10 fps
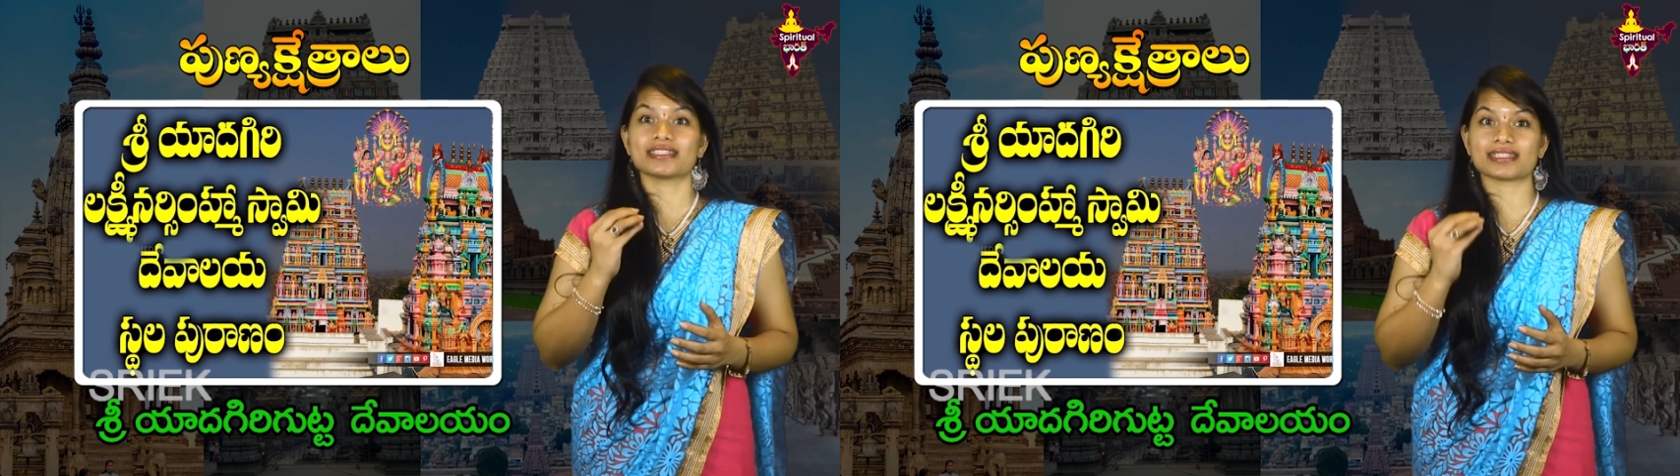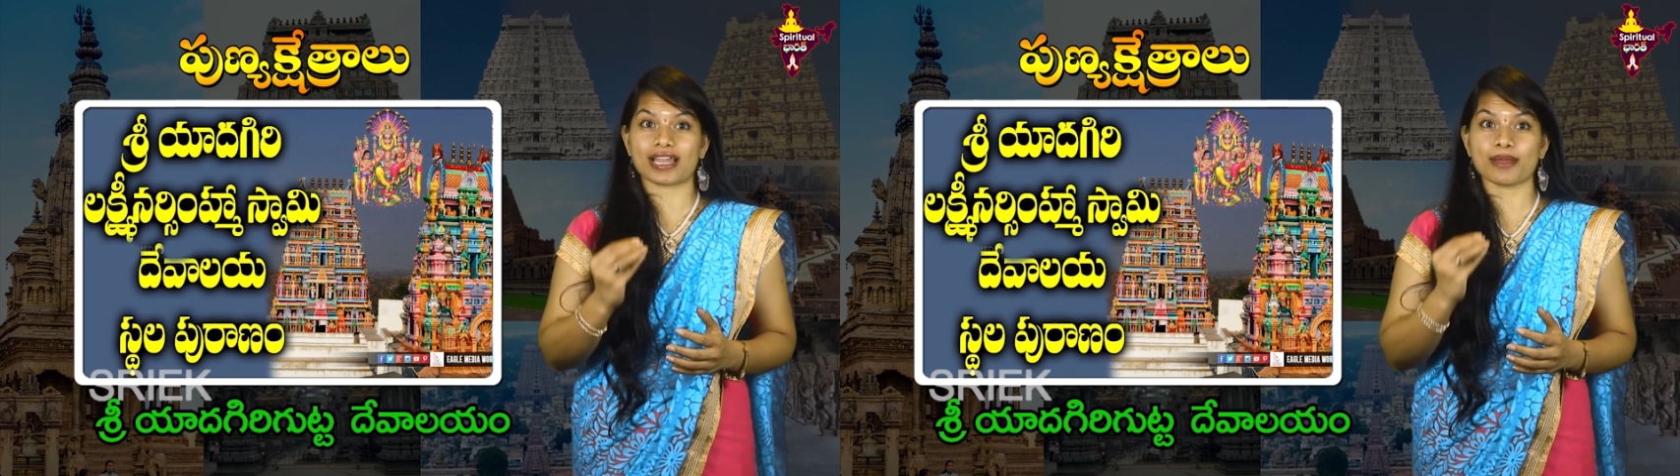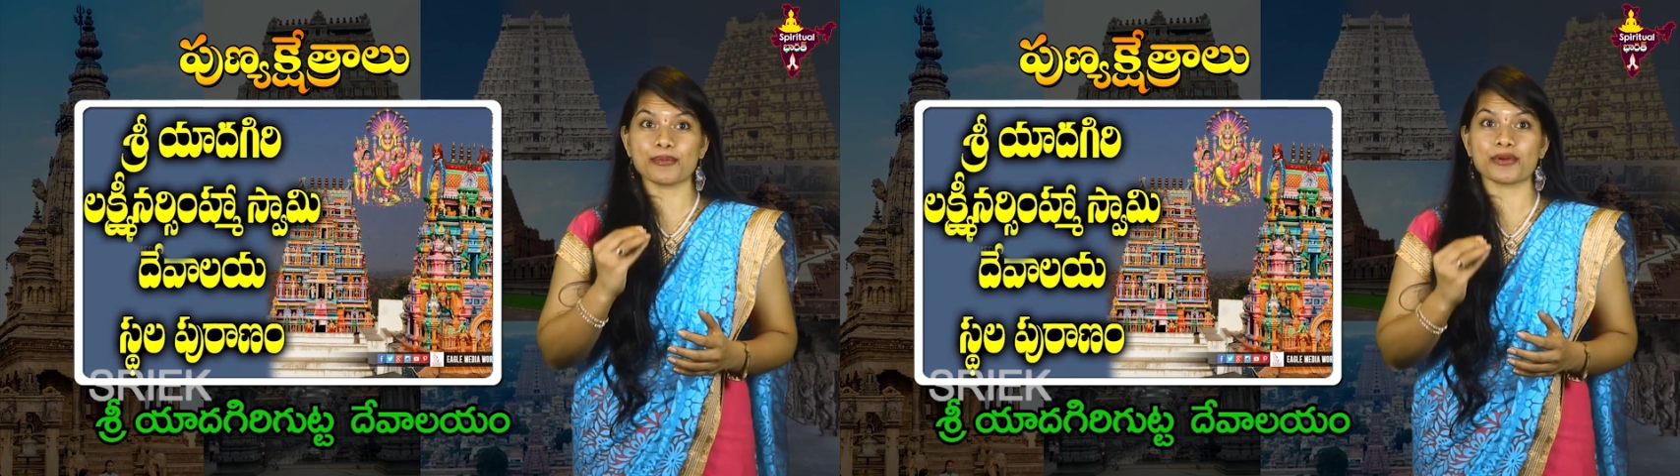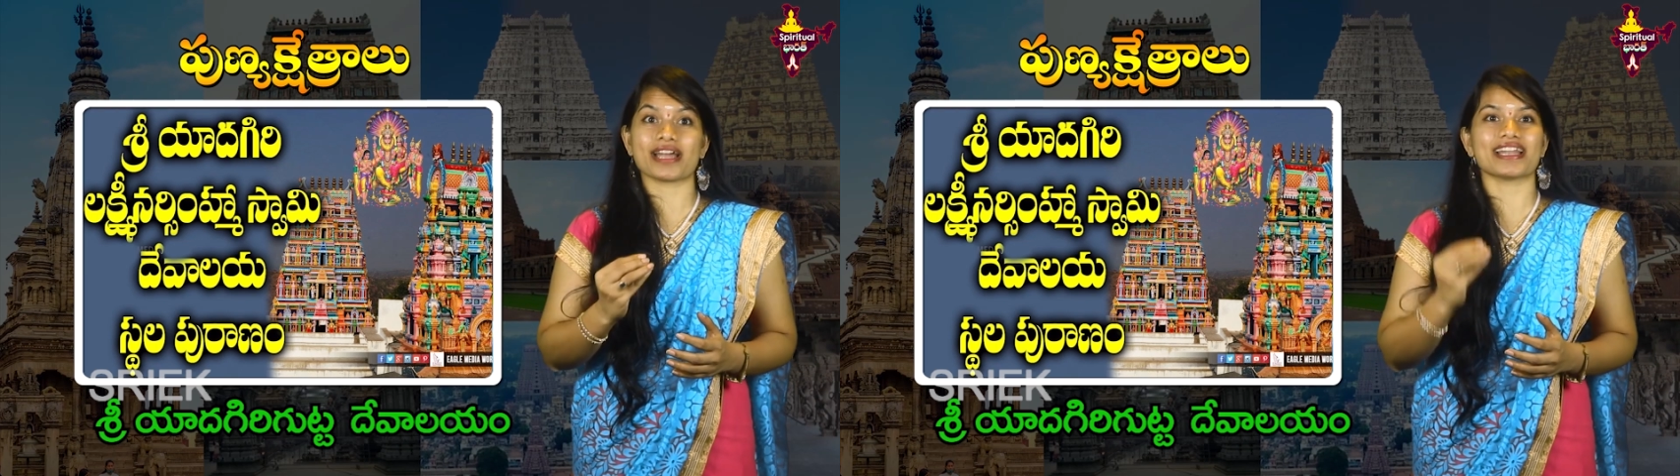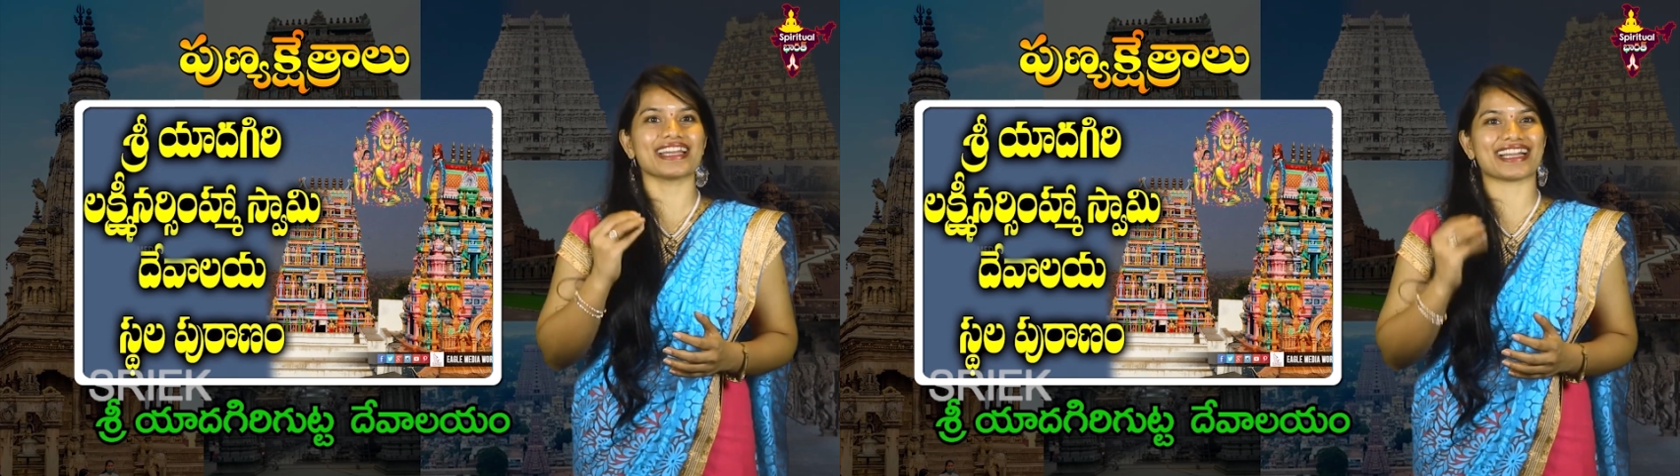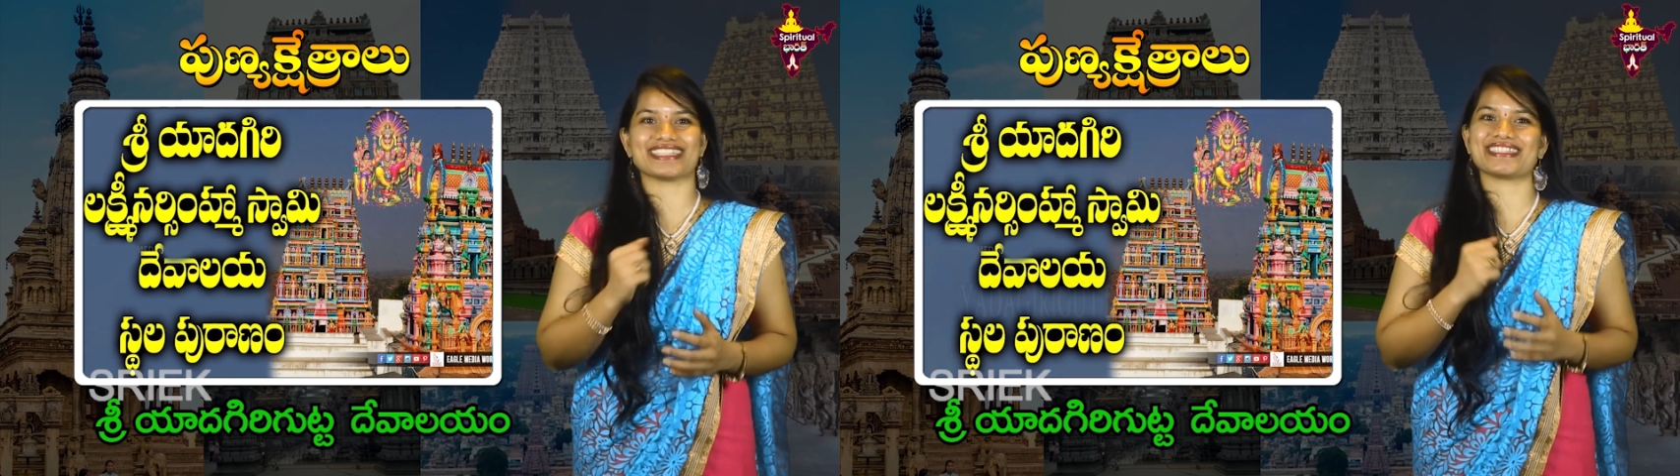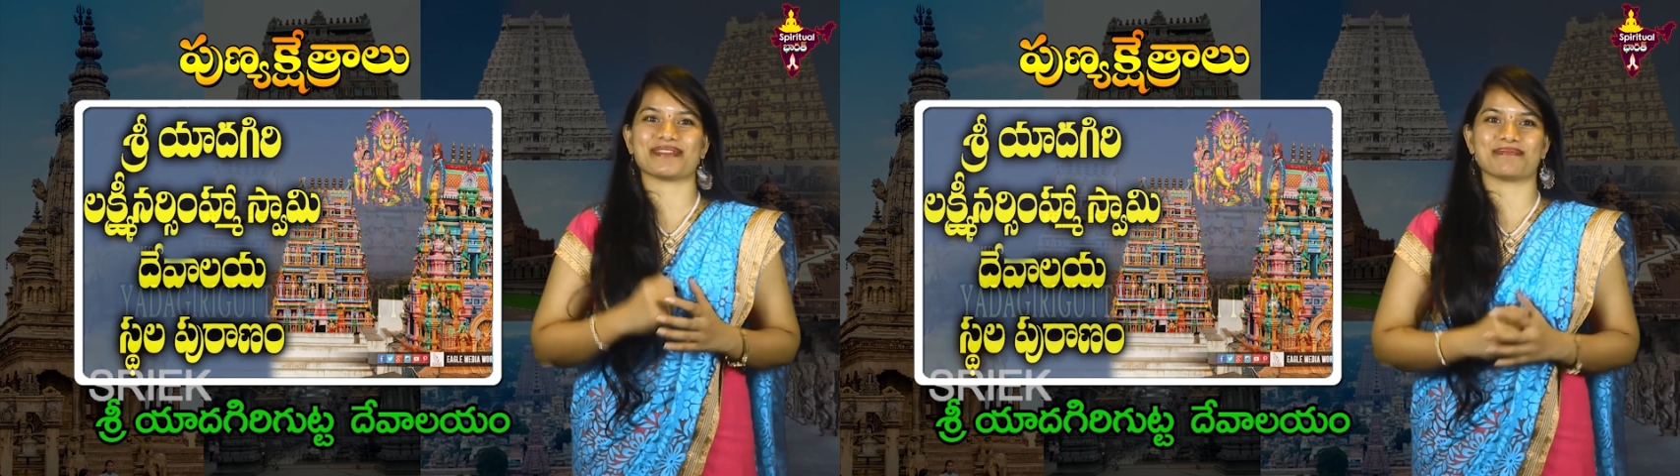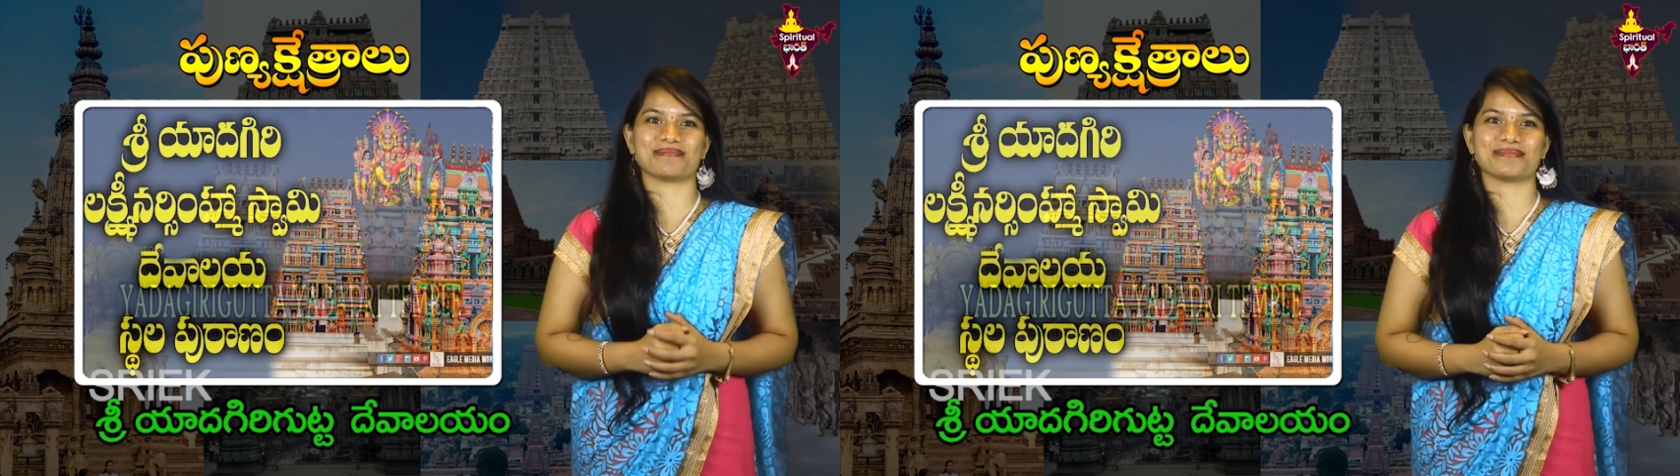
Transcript: స్థల పురాణ రహస్యం